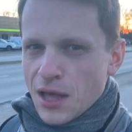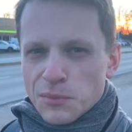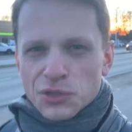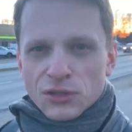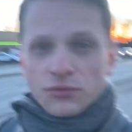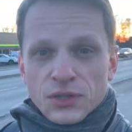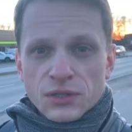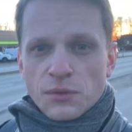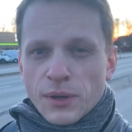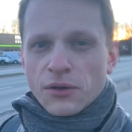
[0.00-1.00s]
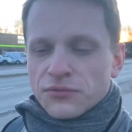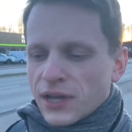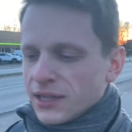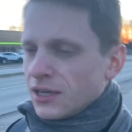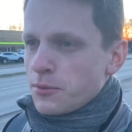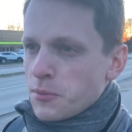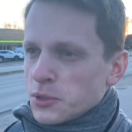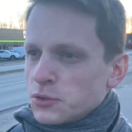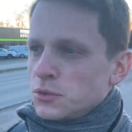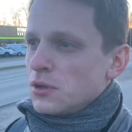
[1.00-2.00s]
A może to wszystko mają w genach po
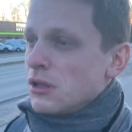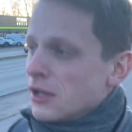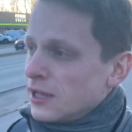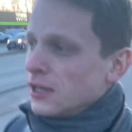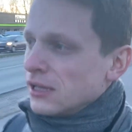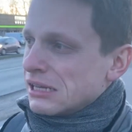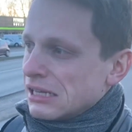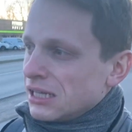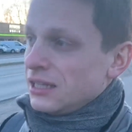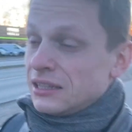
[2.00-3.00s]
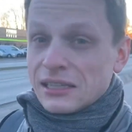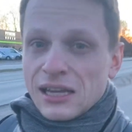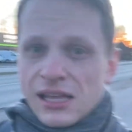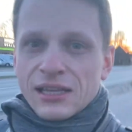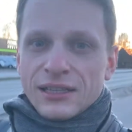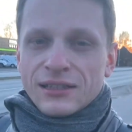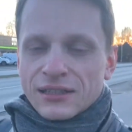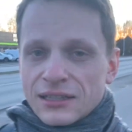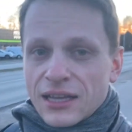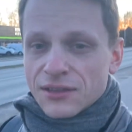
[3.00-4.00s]
prostu? I tyle? I
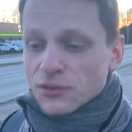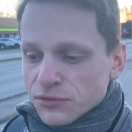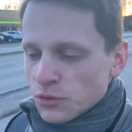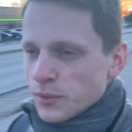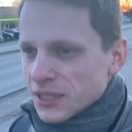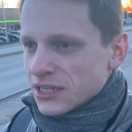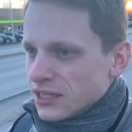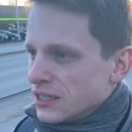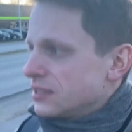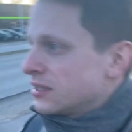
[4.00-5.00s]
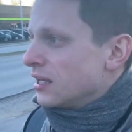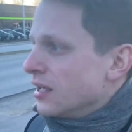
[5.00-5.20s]
to, takie to wytłumaczenie jest?